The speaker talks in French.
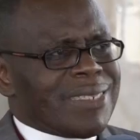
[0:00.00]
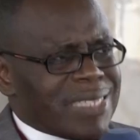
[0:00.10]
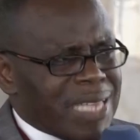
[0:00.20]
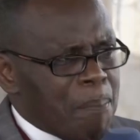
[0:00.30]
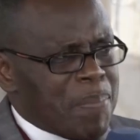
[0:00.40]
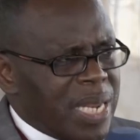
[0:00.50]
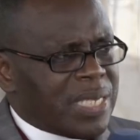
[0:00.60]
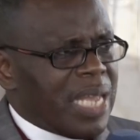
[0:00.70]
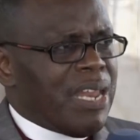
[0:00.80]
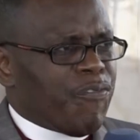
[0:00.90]

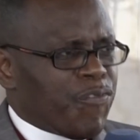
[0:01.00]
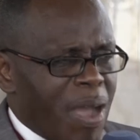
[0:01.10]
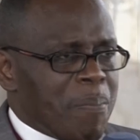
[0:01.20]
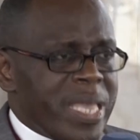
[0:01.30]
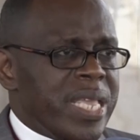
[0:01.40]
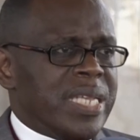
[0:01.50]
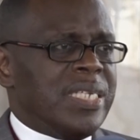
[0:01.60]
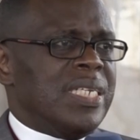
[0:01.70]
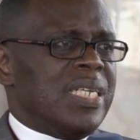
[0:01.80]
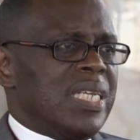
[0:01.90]
stabilité des familles
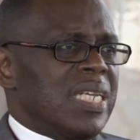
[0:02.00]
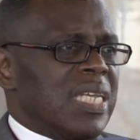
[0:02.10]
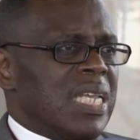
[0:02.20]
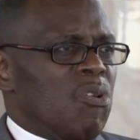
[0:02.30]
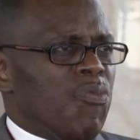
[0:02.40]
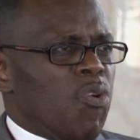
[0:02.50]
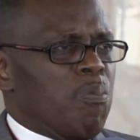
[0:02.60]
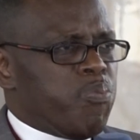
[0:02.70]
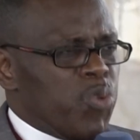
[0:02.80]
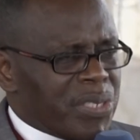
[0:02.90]
il nous faut
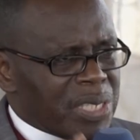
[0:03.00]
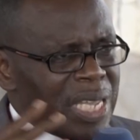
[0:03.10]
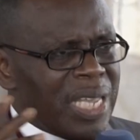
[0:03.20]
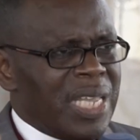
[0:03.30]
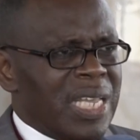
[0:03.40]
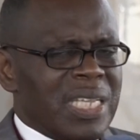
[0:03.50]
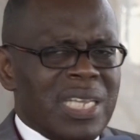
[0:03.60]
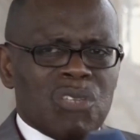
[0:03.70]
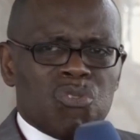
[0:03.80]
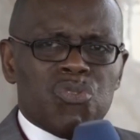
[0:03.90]
puiser
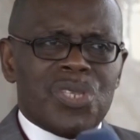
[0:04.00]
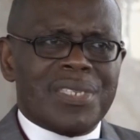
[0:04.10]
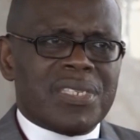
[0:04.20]
dans tous ces